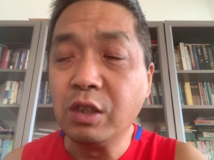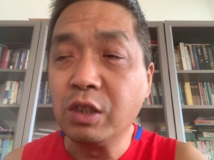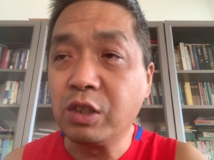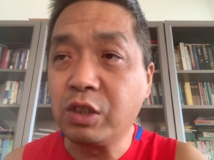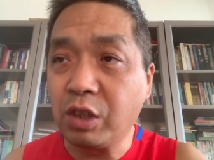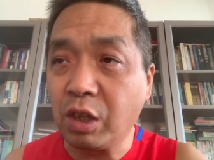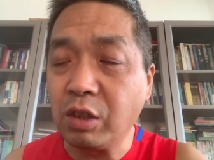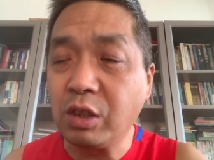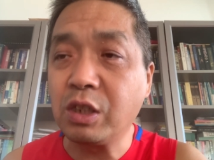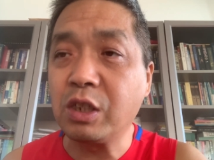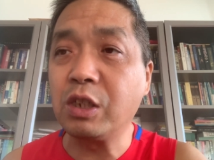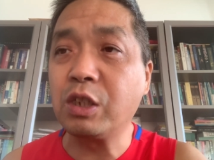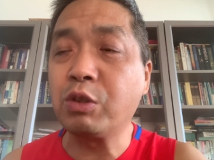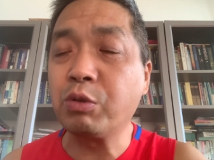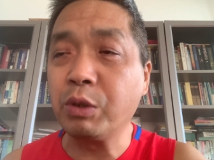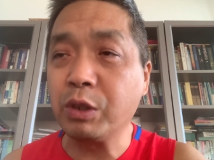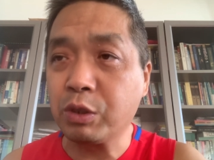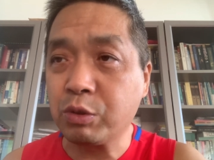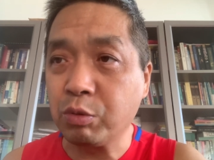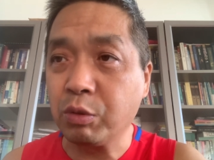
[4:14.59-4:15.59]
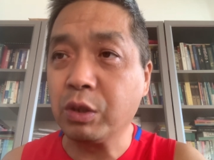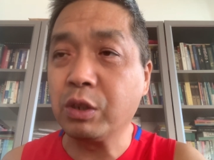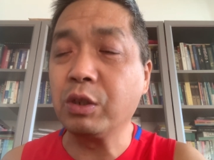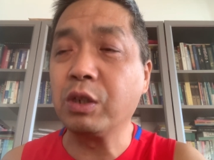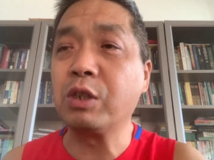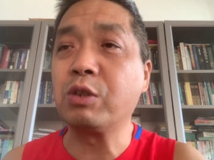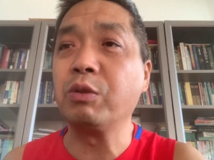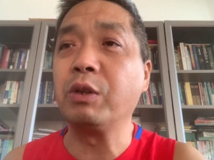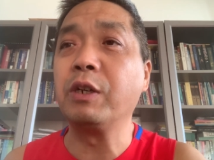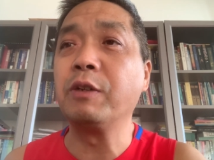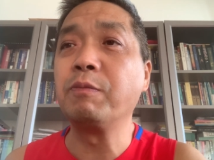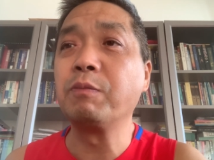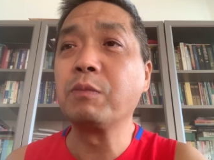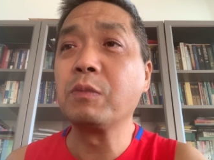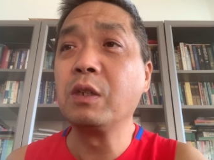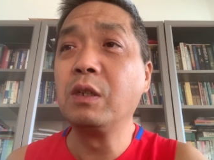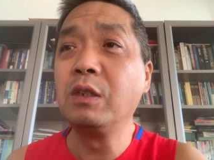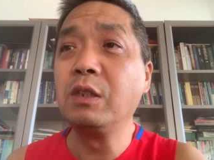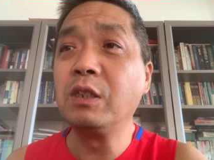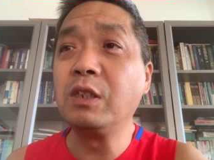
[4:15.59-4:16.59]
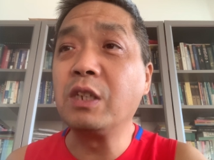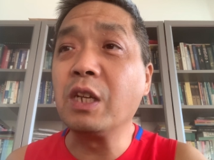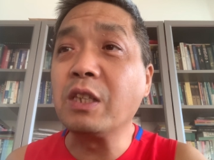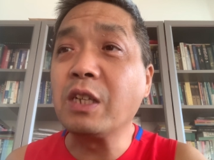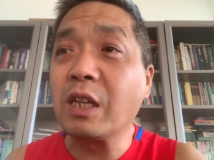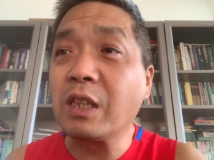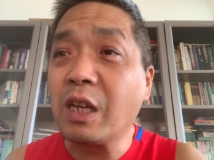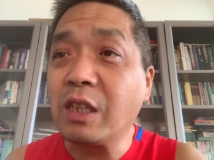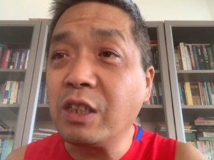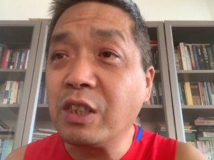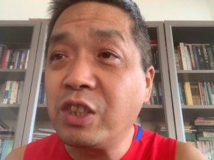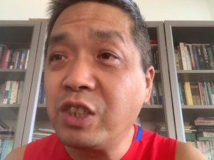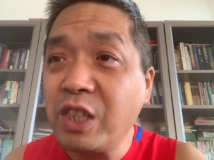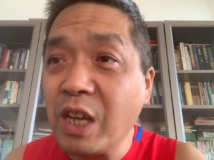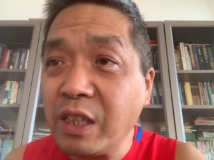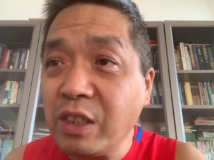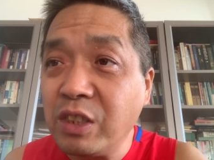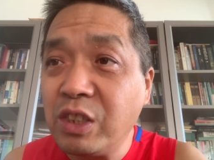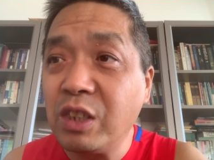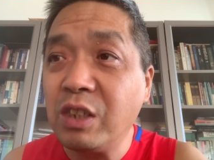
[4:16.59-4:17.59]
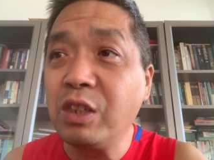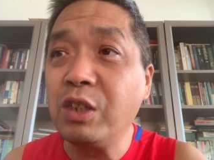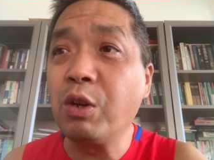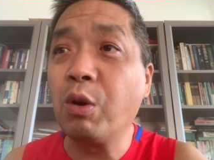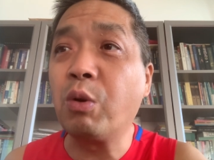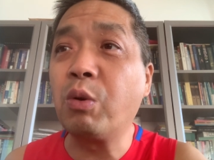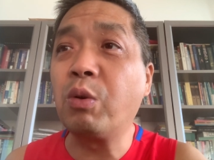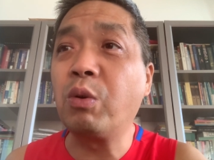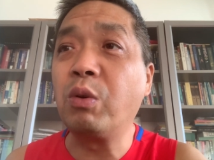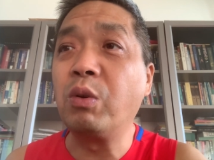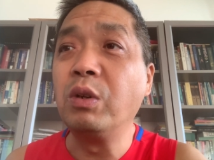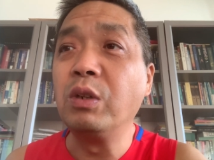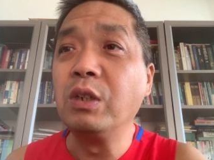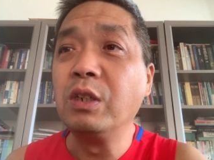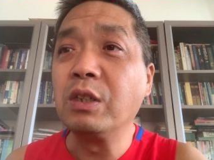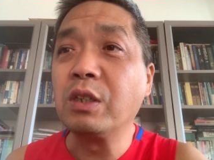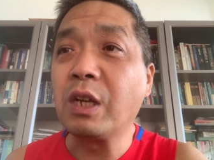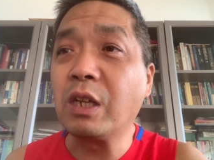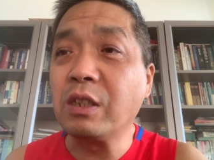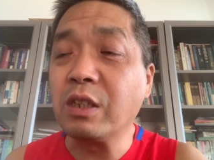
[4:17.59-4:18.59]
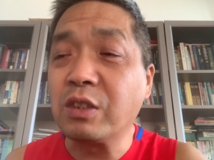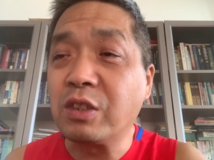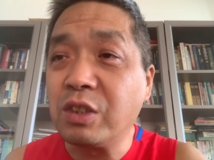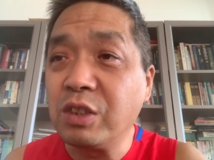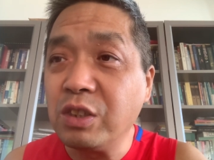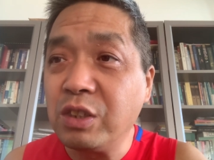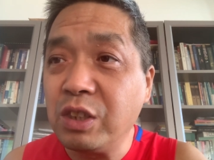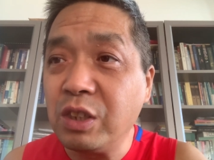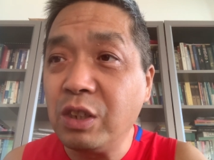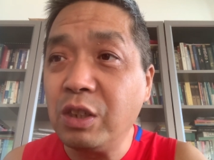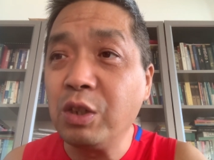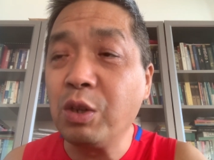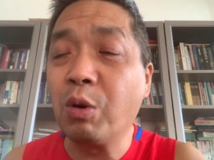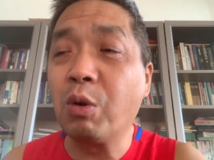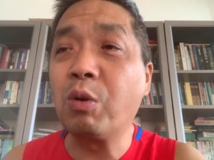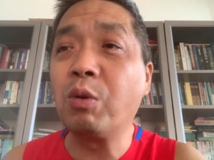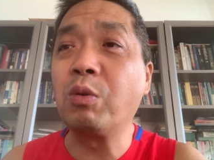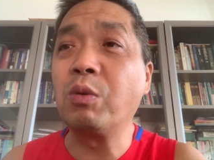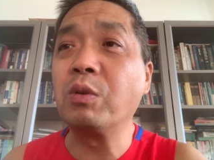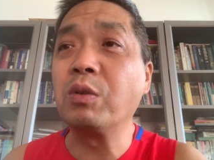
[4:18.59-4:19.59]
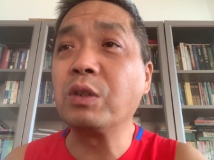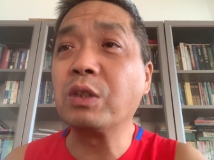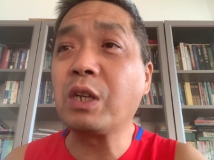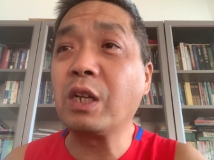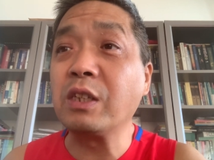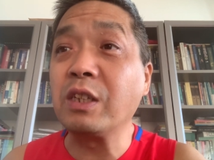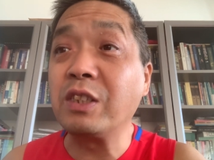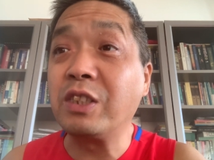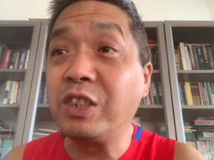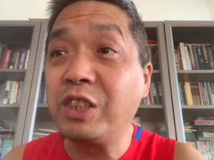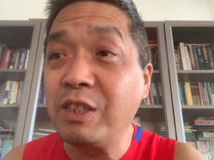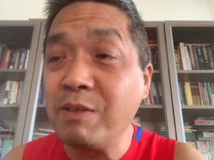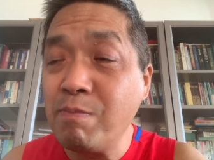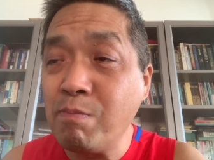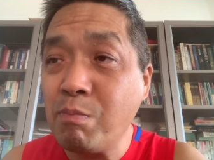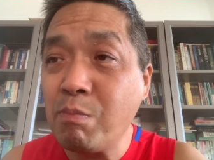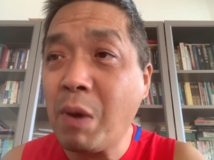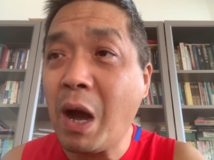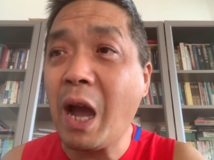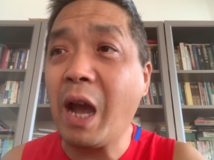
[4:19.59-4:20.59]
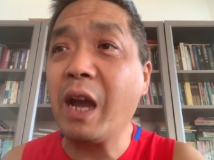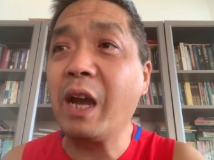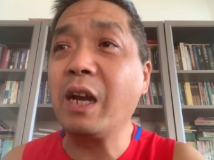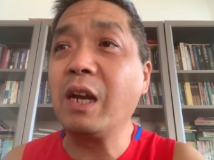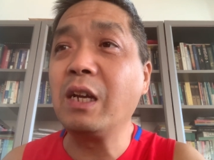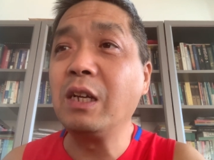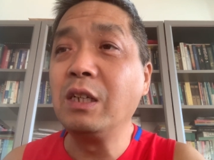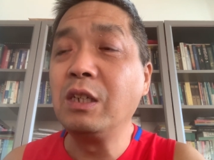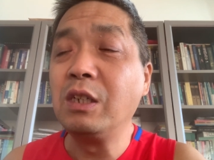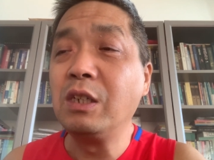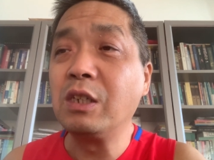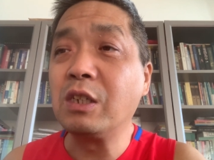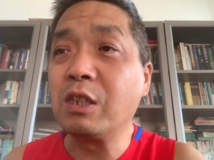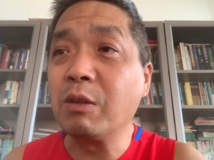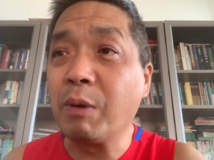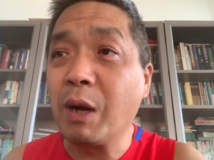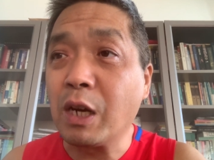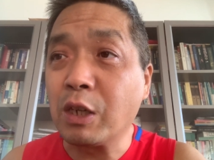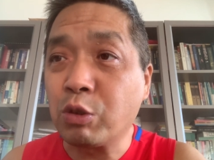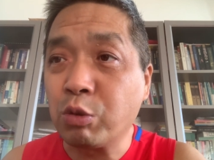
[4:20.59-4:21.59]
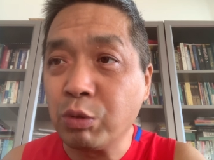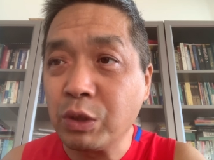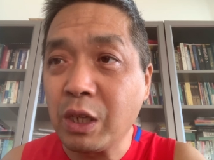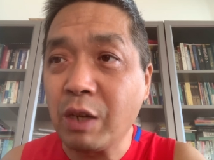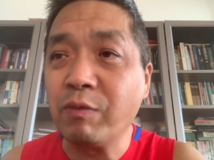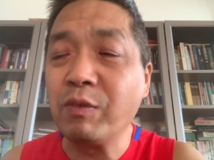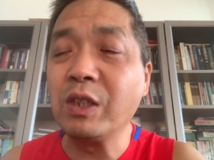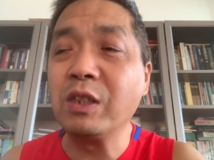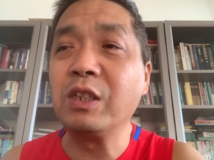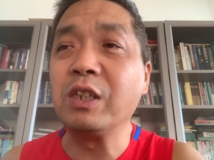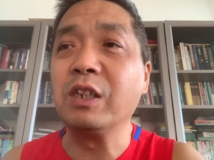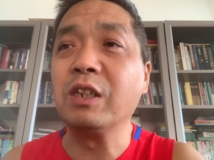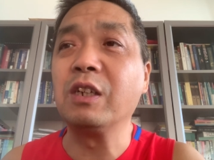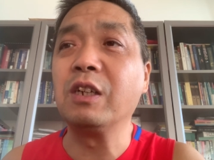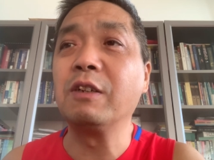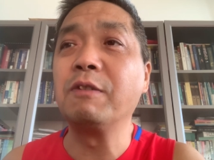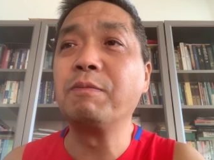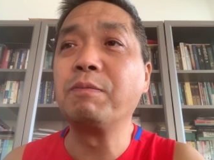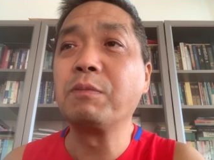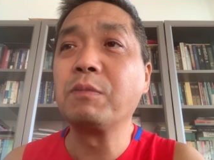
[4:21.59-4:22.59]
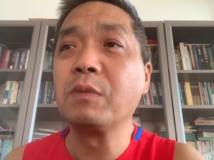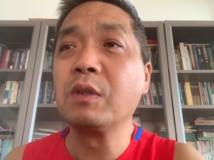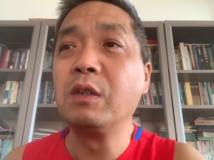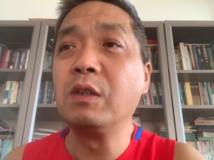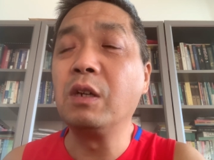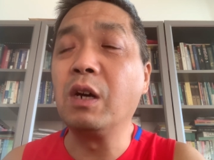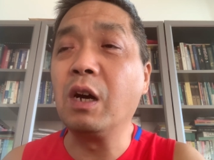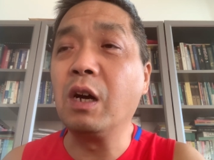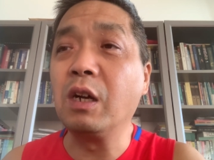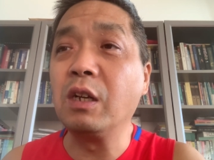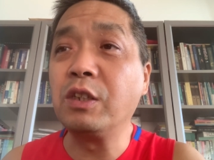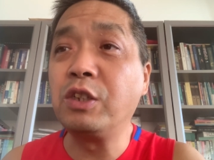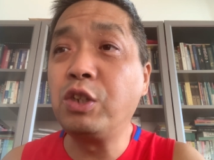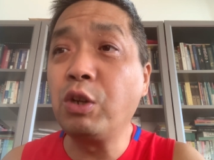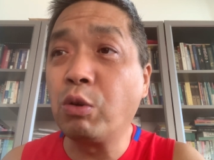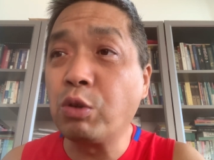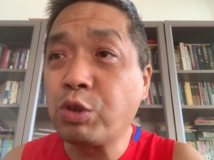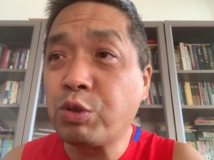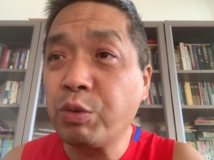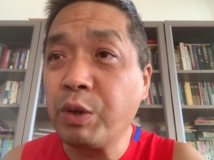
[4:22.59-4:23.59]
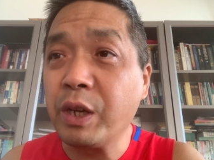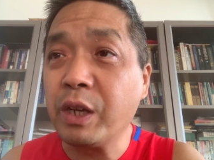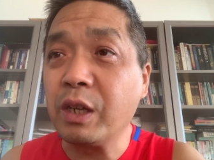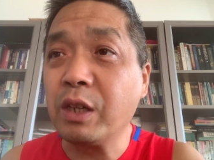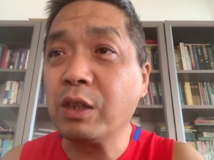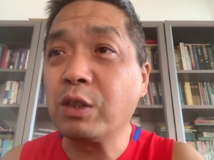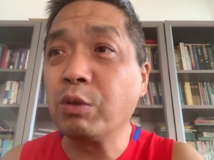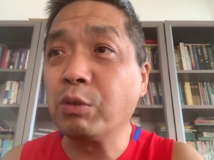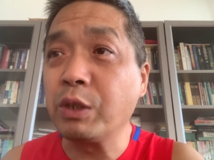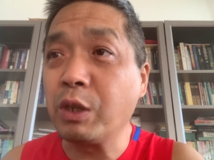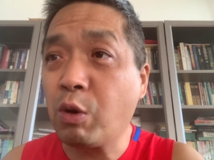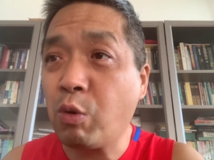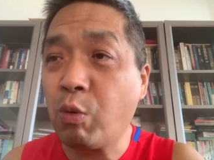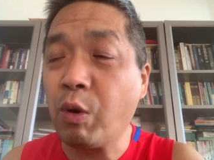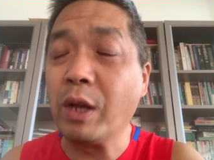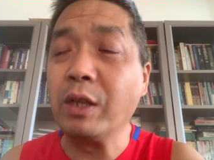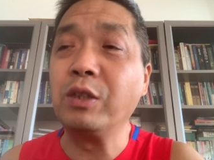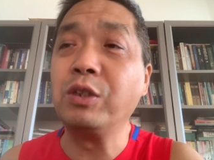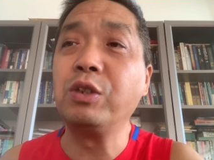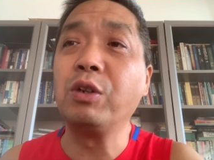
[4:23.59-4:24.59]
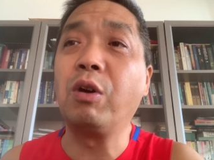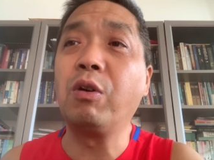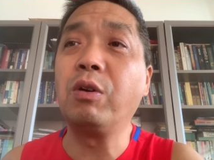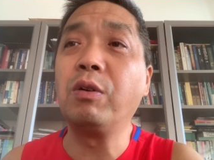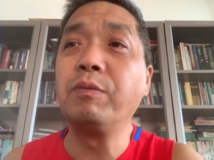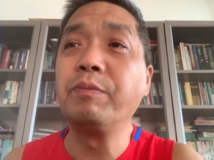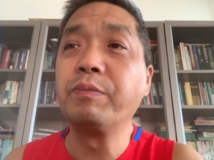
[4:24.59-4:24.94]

增值税、所得税，现在它的现金流、它的资金流、它的金脉。是吧？出现问题了，啊，交税都得缓交，